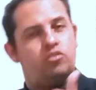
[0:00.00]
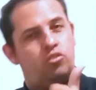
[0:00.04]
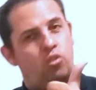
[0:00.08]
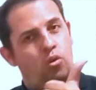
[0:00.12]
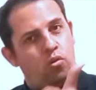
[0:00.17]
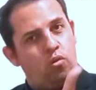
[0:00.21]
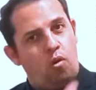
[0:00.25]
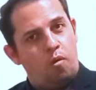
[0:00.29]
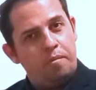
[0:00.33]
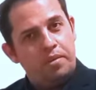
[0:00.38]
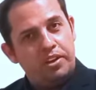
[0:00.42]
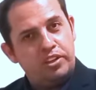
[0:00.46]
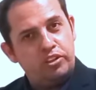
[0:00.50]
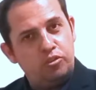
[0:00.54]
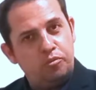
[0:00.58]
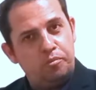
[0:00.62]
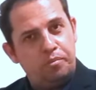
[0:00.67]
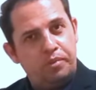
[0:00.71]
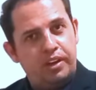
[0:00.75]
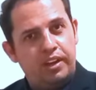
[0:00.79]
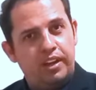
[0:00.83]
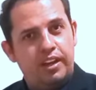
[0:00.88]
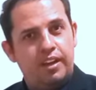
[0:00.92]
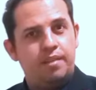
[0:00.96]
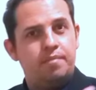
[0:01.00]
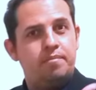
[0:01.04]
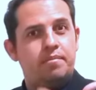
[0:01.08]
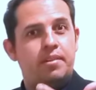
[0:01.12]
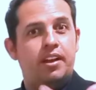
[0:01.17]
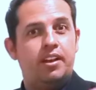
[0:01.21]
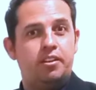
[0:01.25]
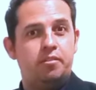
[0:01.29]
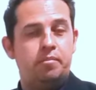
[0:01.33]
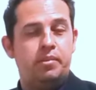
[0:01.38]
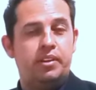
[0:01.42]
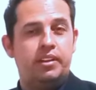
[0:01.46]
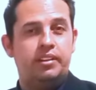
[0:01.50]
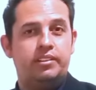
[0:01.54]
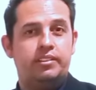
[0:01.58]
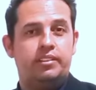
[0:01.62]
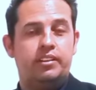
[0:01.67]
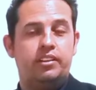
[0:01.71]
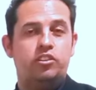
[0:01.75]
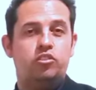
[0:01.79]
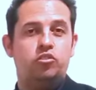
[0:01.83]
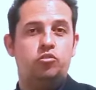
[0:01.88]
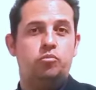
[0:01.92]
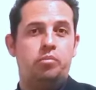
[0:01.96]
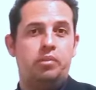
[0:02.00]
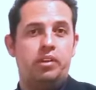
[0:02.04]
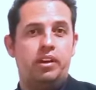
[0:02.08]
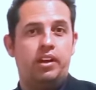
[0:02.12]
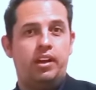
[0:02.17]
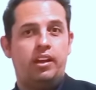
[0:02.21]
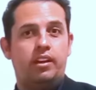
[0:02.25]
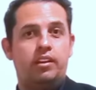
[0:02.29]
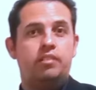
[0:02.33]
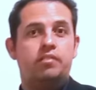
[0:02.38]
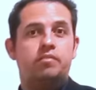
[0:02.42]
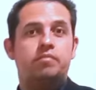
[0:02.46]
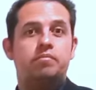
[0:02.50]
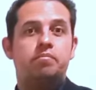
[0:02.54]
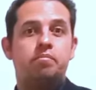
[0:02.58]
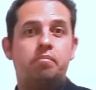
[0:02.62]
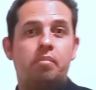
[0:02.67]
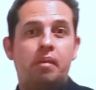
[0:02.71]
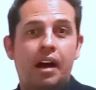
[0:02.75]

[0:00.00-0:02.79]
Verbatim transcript: Estou comendo bem, me alimentando bem,